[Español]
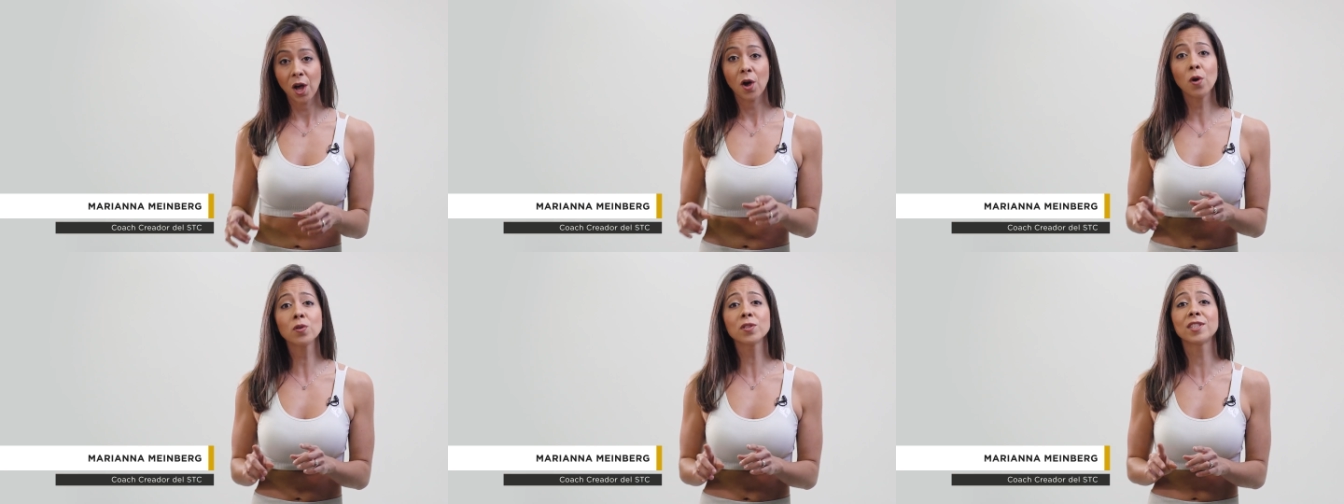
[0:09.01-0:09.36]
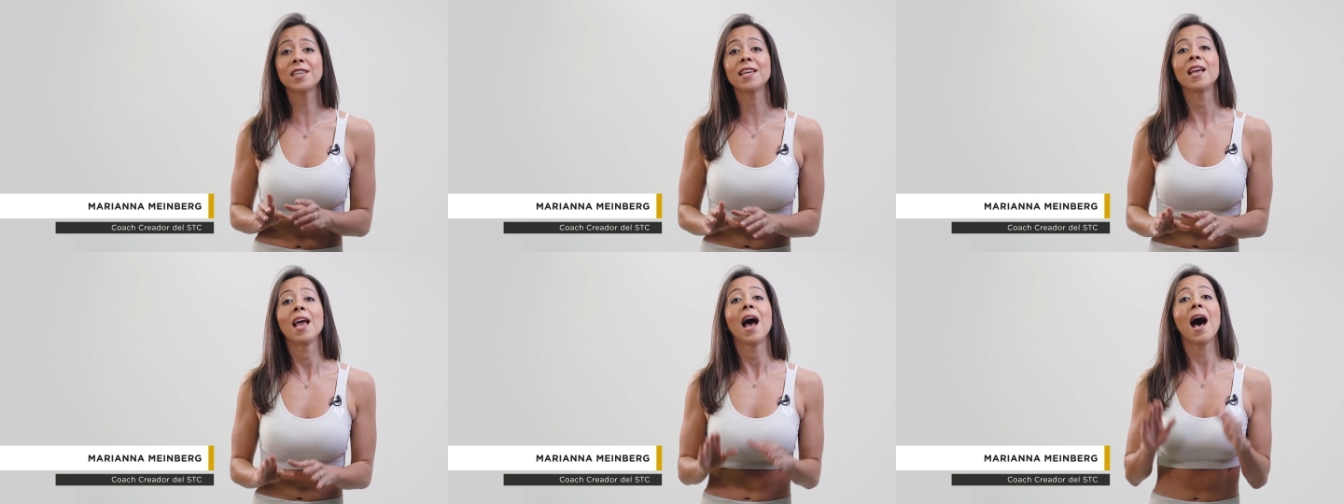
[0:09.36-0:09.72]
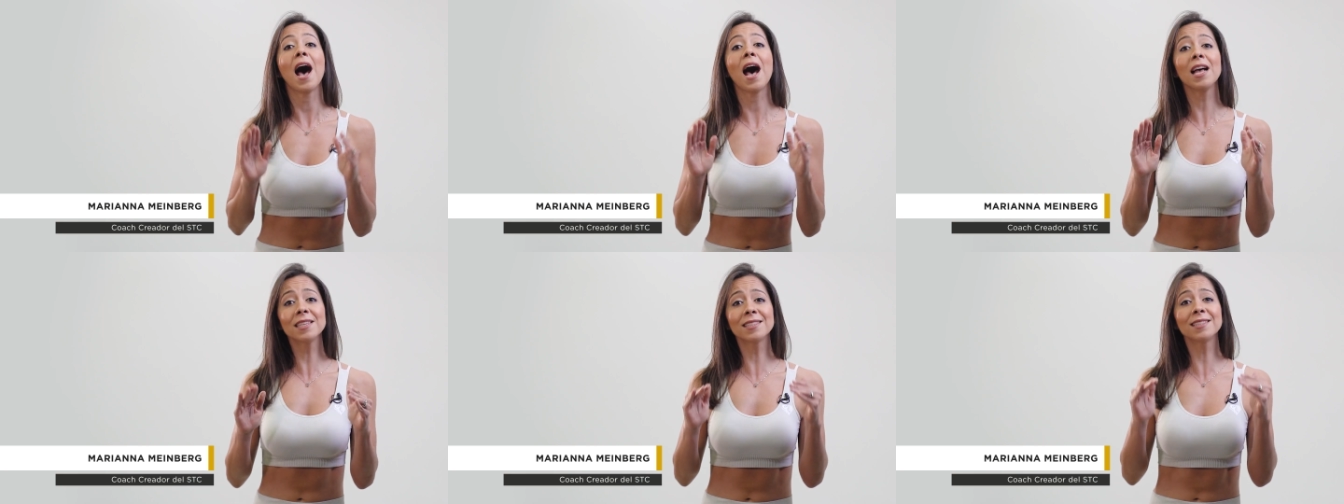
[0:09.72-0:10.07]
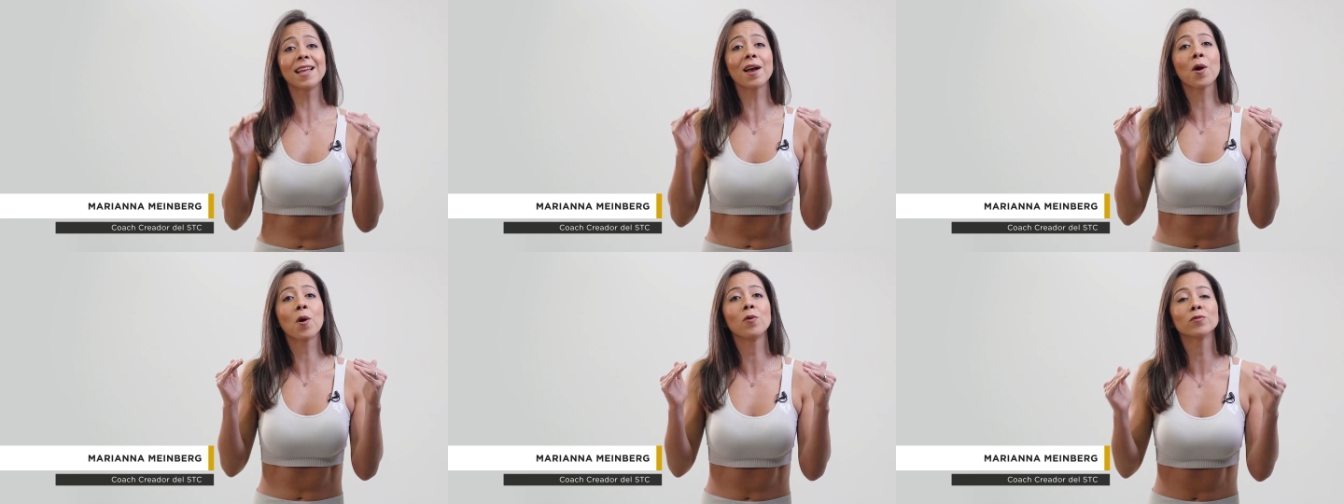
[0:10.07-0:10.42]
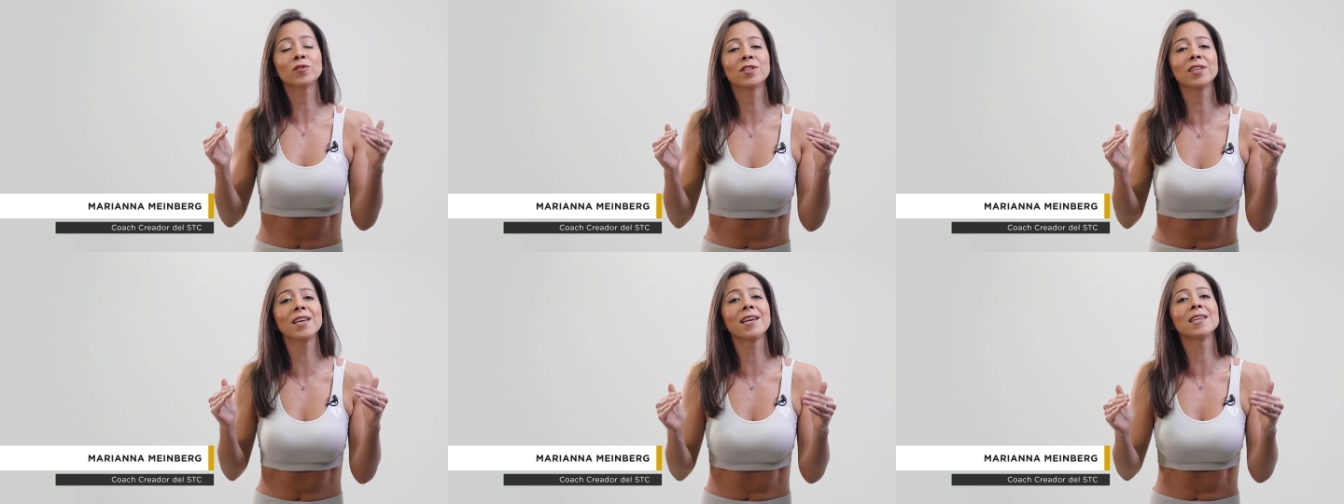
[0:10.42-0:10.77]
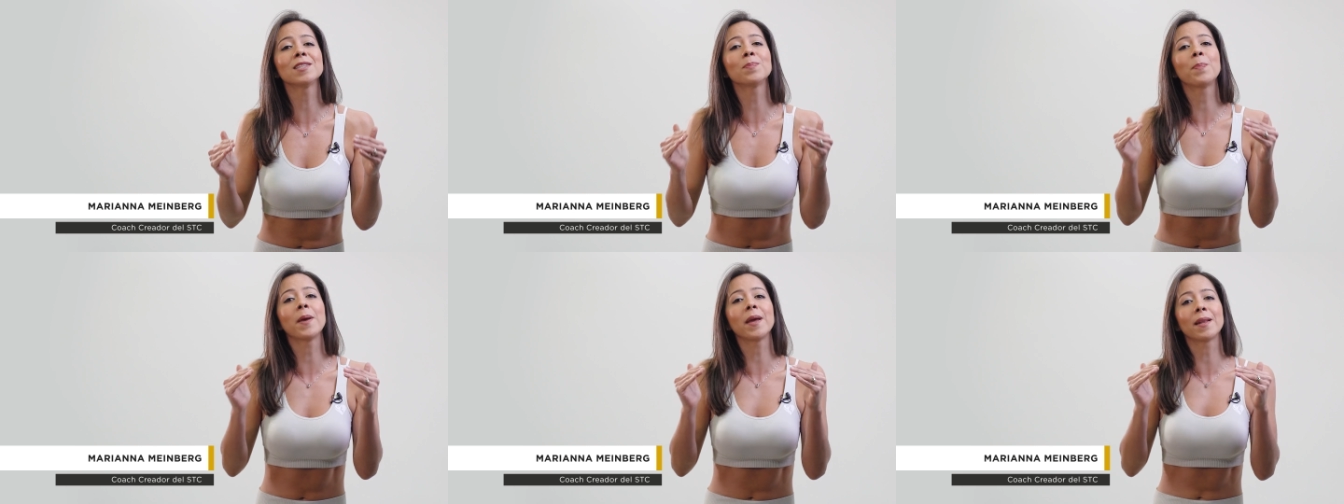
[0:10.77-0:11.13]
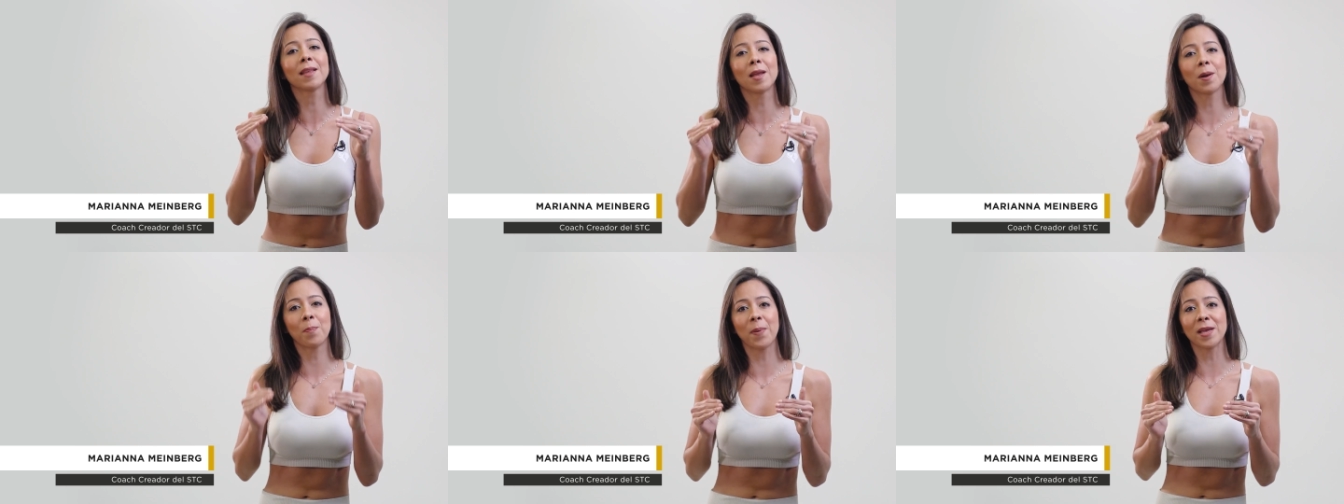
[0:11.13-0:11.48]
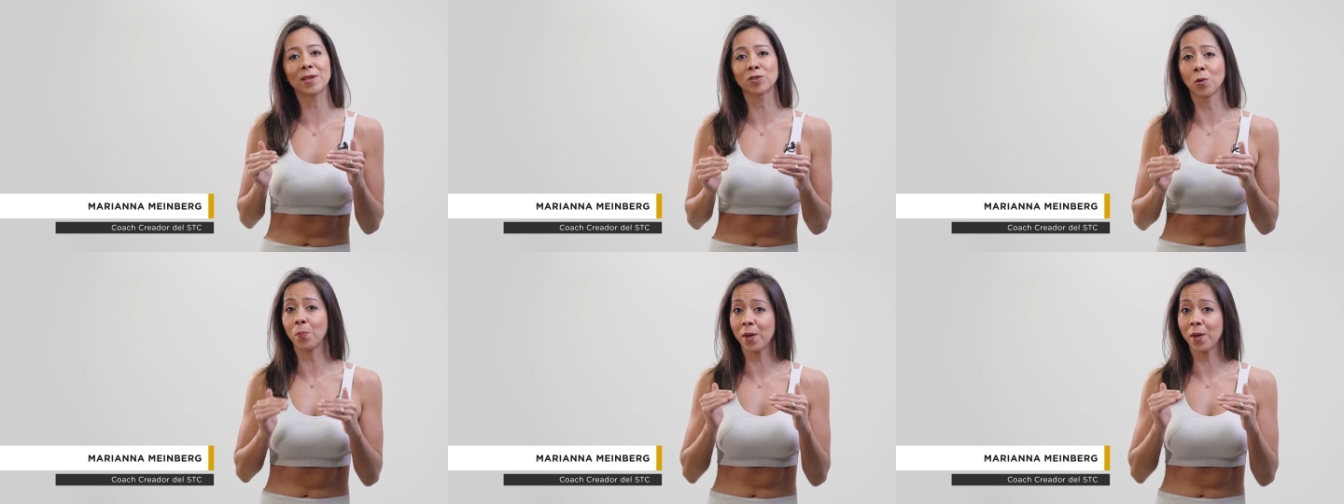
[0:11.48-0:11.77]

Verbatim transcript: o si hasta consigues perder peso,